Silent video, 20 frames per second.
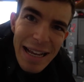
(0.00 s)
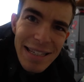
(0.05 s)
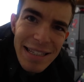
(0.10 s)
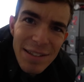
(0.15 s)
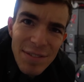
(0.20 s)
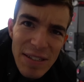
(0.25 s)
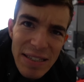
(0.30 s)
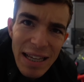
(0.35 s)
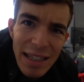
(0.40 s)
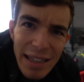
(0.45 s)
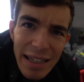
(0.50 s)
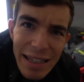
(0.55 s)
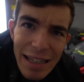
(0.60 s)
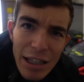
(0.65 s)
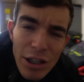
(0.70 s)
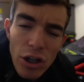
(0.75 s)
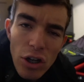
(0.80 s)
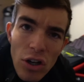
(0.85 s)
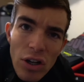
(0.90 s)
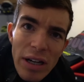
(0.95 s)
se vi state
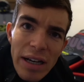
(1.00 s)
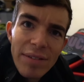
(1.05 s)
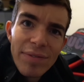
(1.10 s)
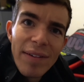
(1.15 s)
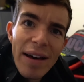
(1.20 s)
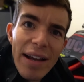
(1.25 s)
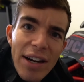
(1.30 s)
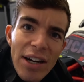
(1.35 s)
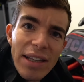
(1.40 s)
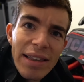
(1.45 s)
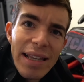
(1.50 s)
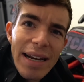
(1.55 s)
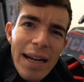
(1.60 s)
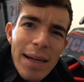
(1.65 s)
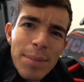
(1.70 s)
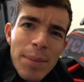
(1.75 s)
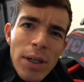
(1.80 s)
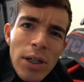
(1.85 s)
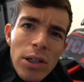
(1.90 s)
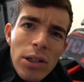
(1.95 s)
chiedendo con che ferro
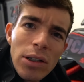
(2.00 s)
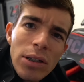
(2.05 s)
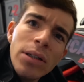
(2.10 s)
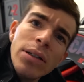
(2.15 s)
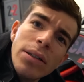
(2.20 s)
andremo...